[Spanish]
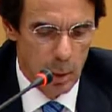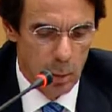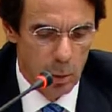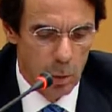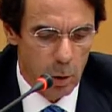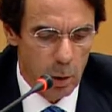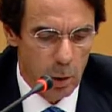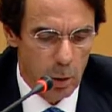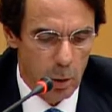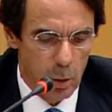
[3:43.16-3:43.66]

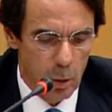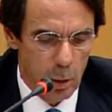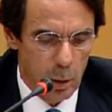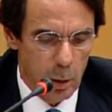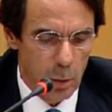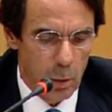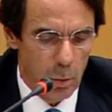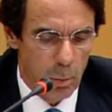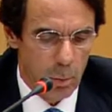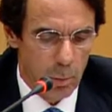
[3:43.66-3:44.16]
Yo quiero decir
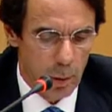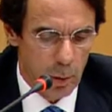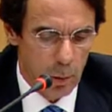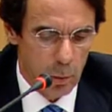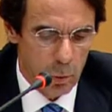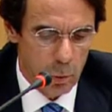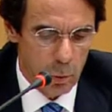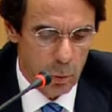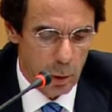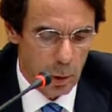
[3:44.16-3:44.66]
que
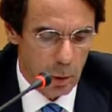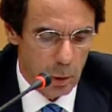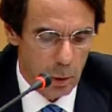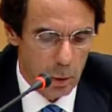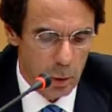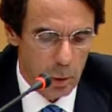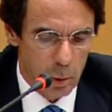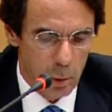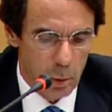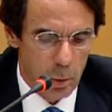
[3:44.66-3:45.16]
comparto su
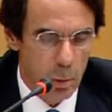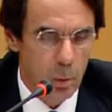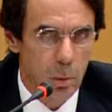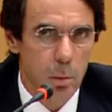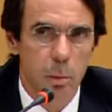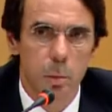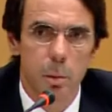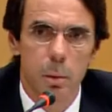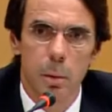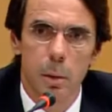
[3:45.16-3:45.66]

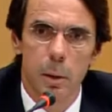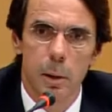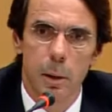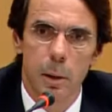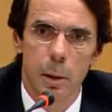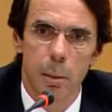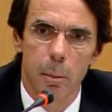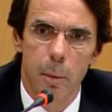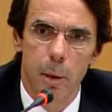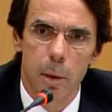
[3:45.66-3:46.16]
diagnóstico y
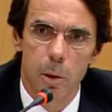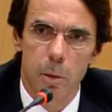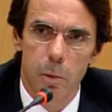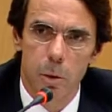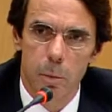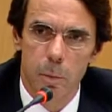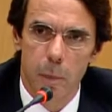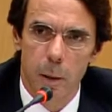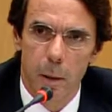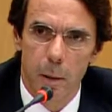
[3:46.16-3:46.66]
también su
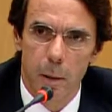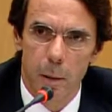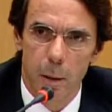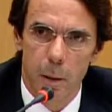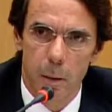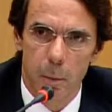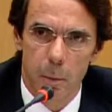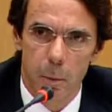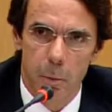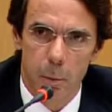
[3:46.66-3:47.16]

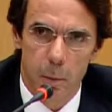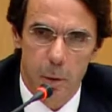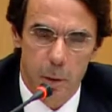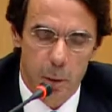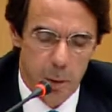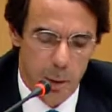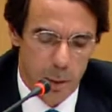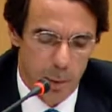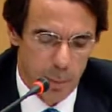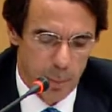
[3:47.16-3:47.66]
esperanzada
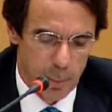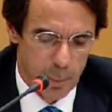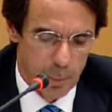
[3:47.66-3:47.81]
propuesta.